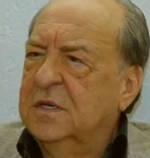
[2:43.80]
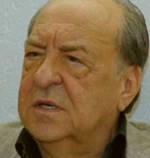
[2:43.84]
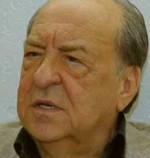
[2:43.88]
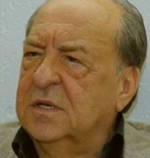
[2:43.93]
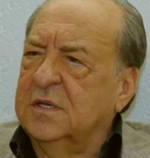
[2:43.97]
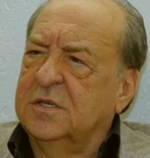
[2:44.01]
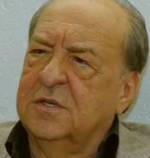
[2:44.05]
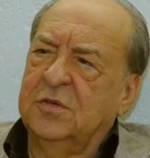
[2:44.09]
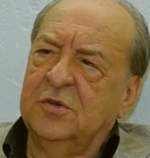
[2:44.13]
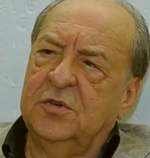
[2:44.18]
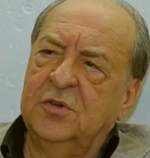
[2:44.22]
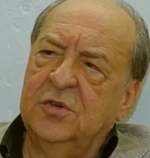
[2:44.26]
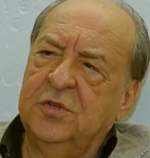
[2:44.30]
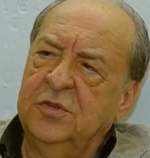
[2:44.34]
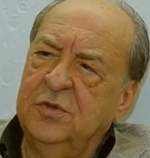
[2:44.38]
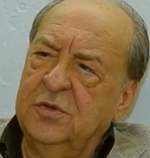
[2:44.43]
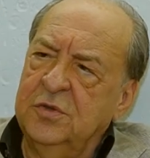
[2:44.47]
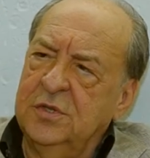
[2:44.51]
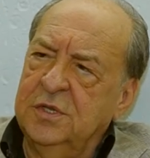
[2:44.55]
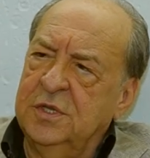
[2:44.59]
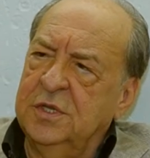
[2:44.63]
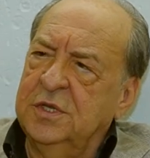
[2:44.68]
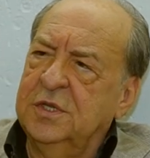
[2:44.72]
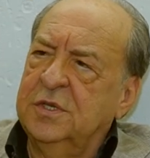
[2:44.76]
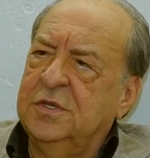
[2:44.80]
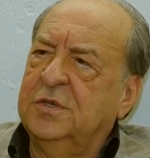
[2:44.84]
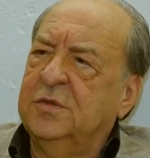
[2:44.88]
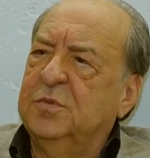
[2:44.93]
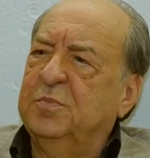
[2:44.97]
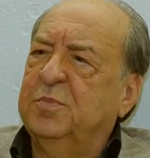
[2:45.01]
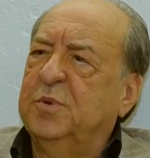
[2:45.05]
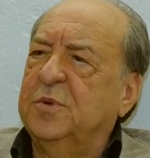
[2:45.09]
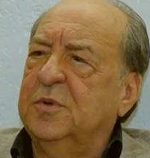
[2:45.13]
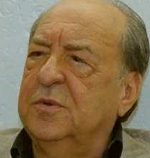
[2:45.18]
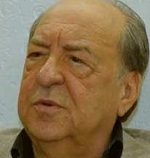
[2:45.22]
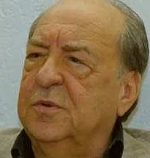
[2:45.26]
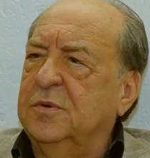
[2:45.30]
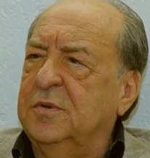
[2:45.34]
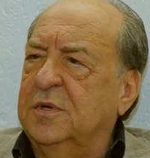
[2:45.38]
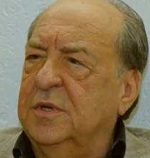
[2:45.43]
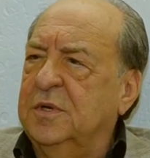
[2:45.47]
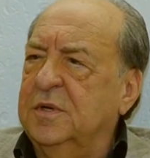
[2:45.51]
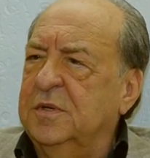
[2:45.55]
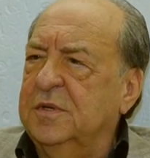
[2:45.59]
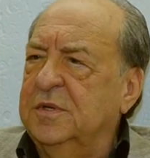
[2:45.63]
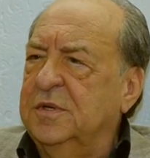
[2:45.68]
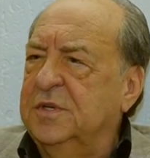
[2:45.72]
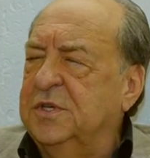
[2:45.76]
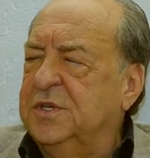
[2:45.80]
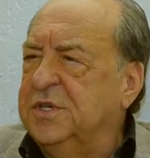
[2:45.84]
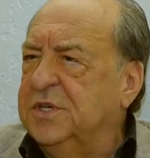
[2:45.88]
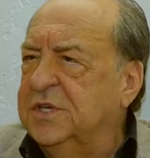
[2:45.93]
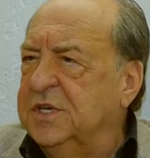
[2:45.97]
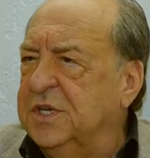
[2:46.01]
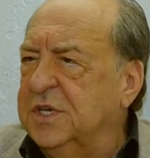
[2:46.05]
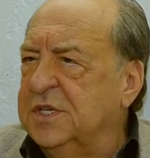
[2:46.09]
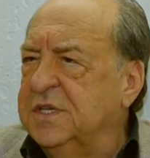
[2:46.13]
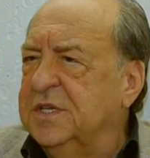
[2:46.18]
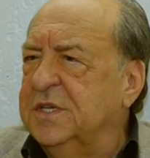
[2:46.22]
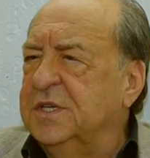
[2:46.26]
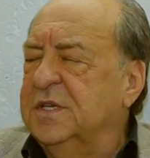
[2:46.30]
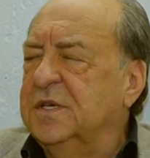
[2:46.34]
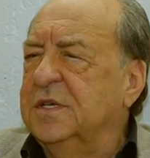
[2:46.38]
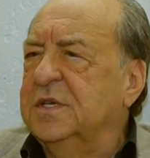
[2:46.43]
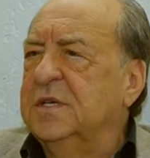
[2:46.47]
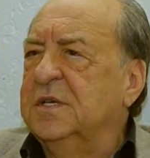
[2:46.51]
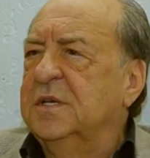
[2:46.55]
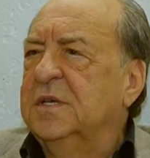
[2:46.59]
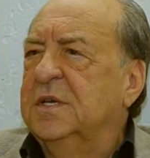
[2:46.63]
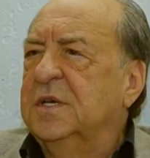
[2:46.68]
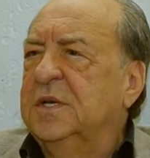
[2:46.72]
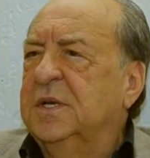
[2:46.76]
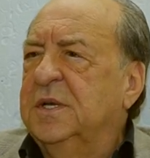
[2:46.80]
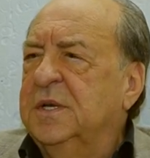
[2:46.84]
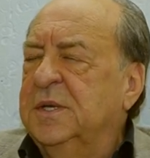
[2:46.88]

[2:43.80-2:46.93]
осужденная супруга, несчастная